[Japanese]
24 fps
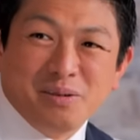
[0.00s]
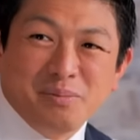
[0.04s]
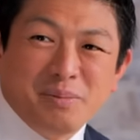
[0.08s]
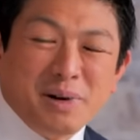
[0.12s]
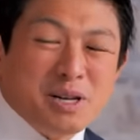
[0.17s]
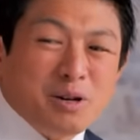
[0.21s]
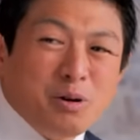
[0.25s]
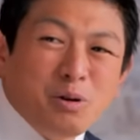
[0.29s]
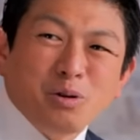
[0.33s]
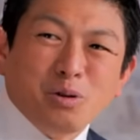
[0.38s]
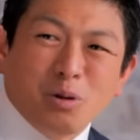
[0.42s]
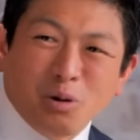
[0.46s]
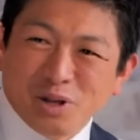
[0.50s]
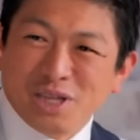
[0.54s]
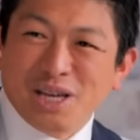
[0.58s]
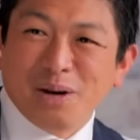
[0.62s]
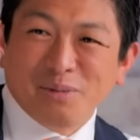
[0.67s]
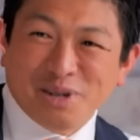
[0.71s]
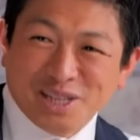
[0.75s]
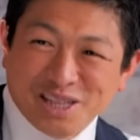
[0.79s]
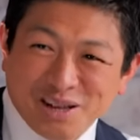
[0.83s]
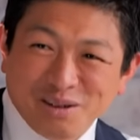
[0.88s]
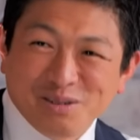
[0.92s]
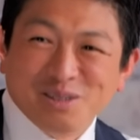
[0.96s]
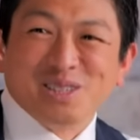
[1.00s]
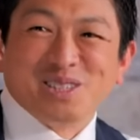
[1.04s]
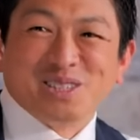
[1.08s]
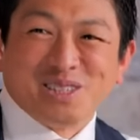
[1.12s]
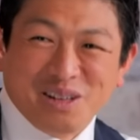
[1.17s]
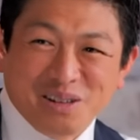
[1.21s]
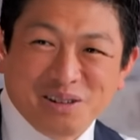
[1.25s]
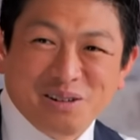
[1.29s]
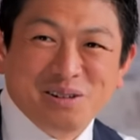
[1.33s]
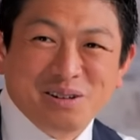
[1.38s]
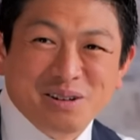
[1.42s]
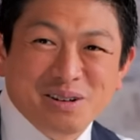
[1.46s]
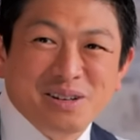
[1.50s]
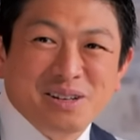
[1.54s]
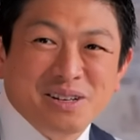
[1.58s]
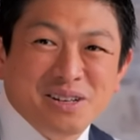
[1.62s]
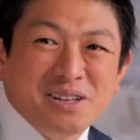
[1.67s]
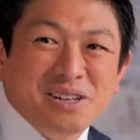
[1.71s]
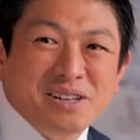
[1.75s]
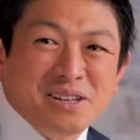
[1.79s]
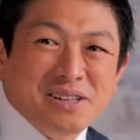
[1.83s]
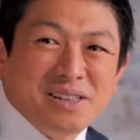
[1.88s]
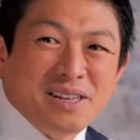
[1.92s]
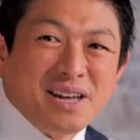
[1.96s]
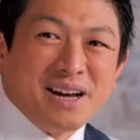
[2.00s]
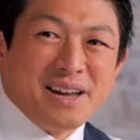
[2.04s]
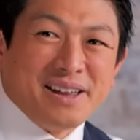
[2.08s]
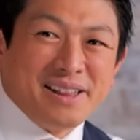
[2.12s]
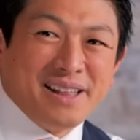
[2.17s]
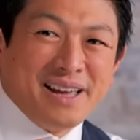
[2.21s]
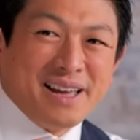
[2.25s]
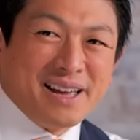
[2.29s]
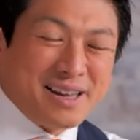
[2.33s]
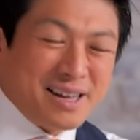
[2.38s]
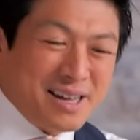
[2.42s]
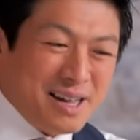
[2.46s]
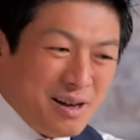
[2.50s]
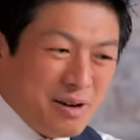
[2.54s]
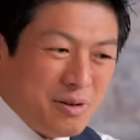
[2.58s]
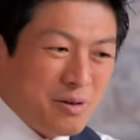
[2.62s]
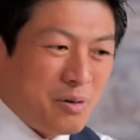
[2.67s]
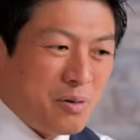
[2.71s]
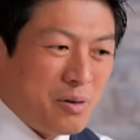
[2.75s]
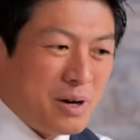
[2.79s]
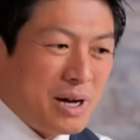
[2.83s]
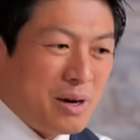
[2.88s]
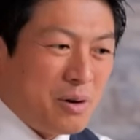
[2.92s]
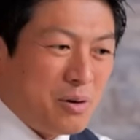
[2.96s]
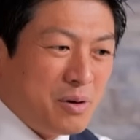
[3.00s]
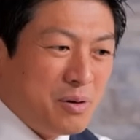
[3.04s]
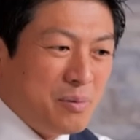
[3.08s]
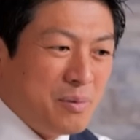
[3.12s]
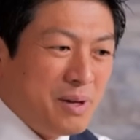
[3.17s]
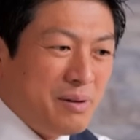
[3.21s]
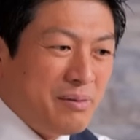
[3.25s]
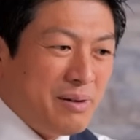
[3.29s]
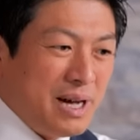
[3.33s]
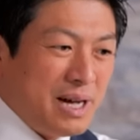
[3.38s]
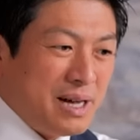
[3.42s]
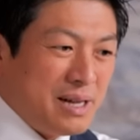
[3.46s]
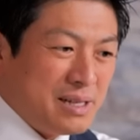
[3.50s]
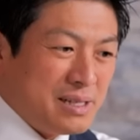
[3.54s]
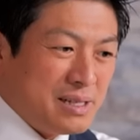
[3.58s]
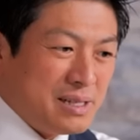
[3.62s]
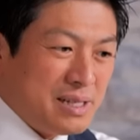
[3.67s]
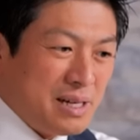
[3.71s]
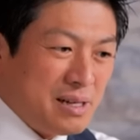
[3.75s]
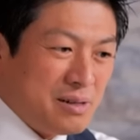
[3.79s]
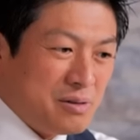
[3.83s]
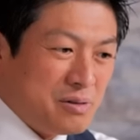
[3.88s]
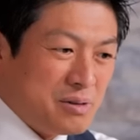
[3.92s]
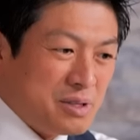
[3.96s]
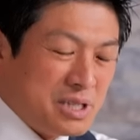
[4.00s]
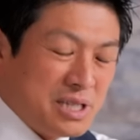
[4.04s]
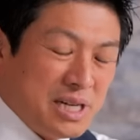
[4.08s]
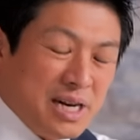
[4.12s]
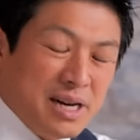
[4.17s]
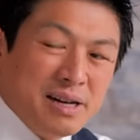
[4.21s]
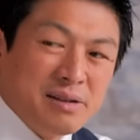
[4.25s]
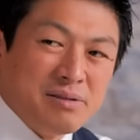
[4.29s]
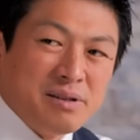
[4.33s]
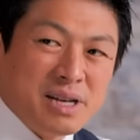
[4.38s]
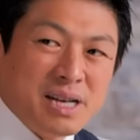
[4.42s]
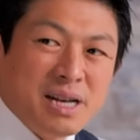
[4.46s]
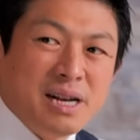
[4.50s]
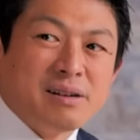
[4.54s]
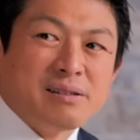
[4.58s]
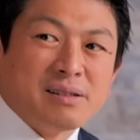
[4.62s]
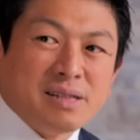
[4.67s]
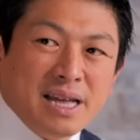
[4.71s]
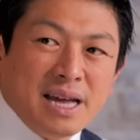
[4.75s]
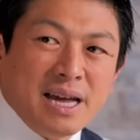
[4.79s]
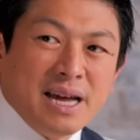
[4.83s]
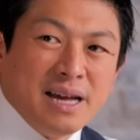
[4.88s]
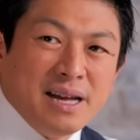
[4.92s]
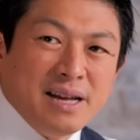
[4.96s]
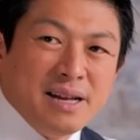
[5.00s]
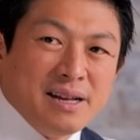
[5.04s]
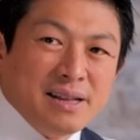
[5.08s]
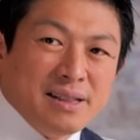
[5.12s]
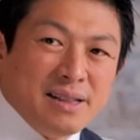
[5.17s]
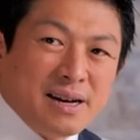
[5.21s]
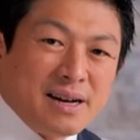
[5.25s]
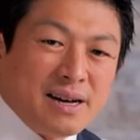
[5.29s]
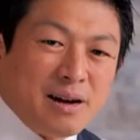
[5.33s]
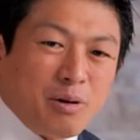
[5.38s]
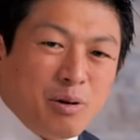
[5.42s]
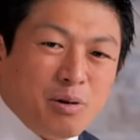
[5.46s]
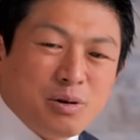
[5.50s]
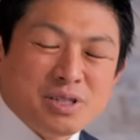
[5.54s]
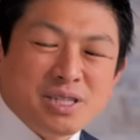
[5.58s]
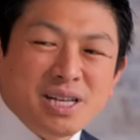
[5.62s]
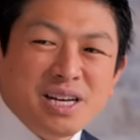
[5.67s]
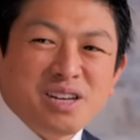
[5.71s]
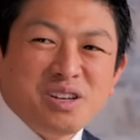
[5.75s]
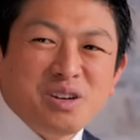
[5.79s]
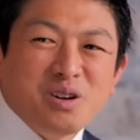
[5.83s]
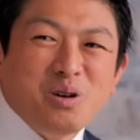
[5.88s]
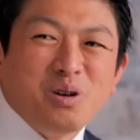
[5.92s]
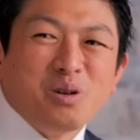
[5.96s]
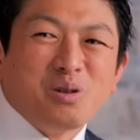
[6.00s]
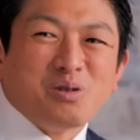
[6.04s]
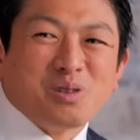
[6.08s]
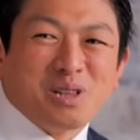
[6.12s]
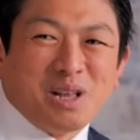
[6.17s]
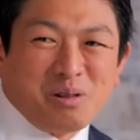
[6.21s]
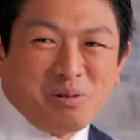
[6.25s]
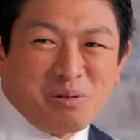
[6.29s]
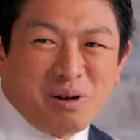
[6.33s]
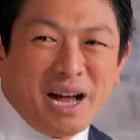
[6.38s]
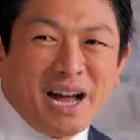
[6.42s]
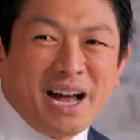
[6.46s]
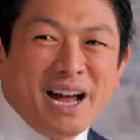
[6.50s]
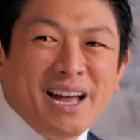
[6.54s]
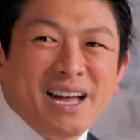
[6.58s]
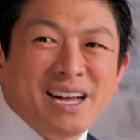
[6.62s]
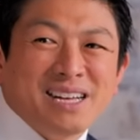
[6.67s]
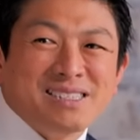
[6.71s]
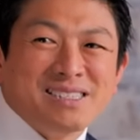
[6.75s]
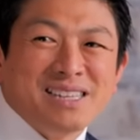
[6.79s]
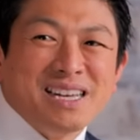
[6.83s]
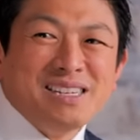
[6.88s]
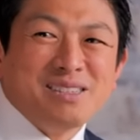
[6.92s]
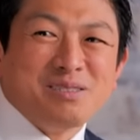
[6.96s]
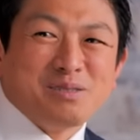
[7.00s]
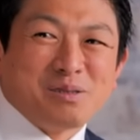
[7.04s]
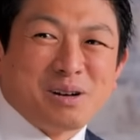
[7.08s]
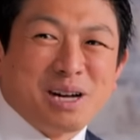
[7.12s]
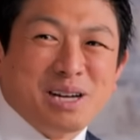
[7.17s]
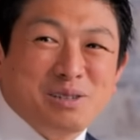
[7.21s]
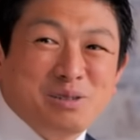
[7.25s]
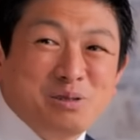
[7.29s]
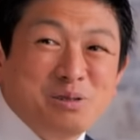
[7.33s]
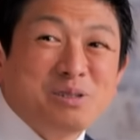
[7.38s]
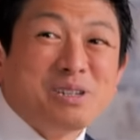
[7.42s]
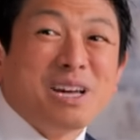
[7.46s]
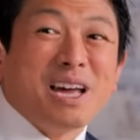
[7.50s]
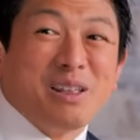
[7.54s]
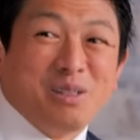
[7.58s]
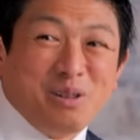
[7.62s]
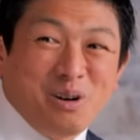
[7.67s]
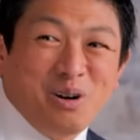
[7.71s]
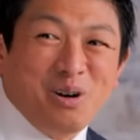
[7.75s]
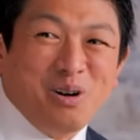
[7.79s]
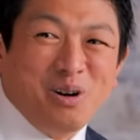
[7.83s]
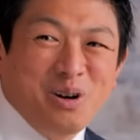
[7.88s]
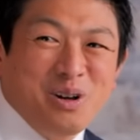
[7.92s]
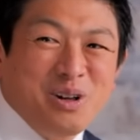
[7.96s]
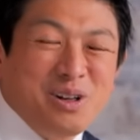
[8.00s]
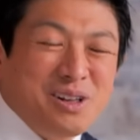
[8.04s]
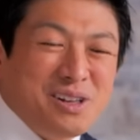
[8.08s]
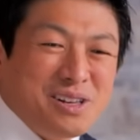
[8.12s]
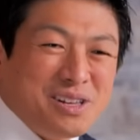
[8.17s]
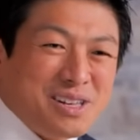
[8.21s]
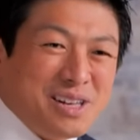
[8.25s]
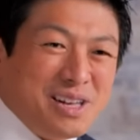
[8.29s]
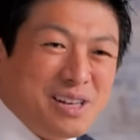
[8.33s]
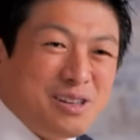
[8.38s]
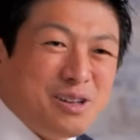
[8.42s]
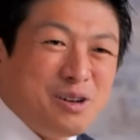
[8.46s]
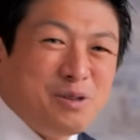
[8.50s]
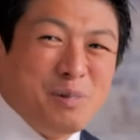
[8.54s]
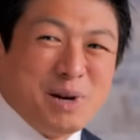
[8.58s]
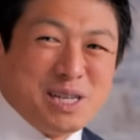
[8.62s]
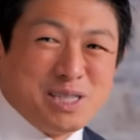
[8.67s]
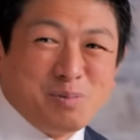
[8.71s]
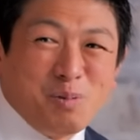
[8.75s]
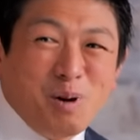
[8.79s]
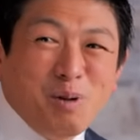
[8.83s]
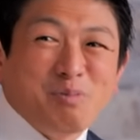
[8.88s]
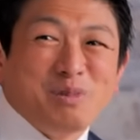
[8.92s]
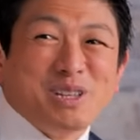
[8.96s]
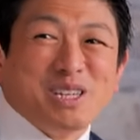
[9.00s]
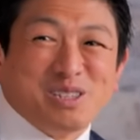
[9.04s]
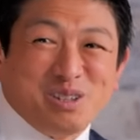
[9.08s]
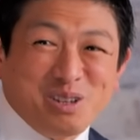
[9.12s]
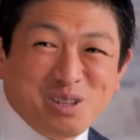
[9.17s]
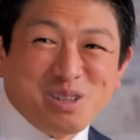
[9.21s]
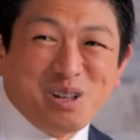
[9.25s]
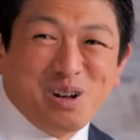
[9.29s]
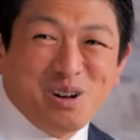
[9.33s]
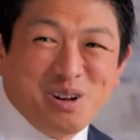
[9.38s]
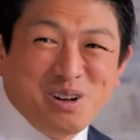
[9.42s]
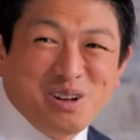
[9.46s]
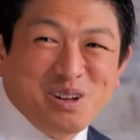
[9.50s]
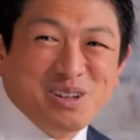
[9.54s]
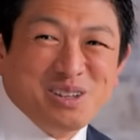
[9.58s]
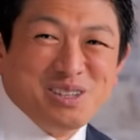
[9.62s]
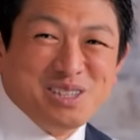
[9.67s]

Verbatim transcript: まあ、日本の o d m も似てるんですけど、だからね、結構これは国民はちゃんと知らないといけなくて、なんか国際協力だとか開発援助とか言うけど、結局マッチポンプでしょと。